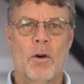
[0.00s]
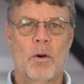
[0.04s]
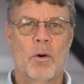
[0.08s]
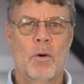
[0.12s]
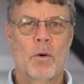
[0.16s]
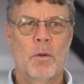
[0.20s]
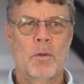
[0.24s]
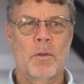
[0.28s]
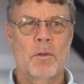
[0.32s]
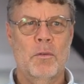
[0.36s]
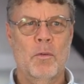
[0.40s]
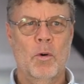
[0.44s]

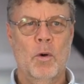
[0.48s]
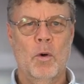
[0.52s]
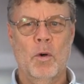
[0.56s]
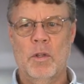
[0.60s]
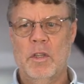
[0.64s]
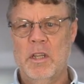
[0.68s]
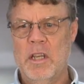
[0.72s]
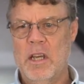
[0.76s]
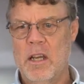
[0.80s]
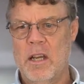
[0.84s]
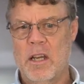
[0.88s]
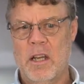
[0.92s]
und wo
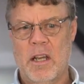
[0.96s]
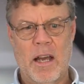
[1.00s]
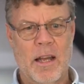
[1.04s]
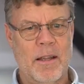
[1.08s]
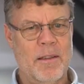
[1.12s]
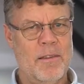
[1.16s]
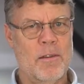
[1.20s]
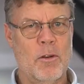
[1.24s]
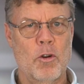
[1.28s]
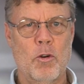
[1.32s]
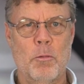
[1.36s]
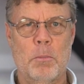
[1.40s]
die
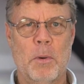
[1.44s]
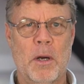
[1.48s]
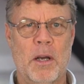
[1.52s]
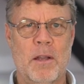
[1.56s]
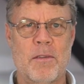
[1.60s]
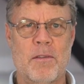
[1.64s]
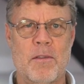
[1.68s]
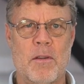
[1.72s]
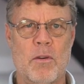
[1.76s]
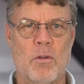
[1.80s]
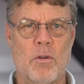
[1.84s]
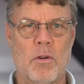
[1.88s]
ganzen
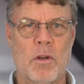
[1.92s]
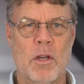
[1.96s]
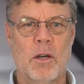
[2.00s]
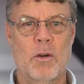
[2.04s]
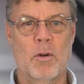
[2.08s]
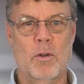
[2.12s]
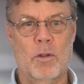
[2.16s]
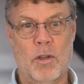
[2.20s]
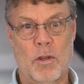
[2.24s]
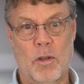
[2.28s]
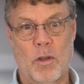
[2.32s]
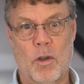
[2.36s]
Operationen
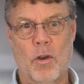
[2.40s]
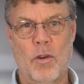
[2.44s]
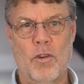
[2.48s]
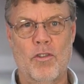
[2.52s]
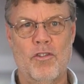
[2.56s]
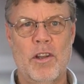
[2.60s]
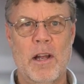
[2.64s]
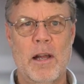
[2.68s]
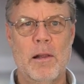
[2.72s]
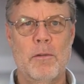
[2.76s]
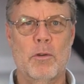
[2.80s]
oder der grösste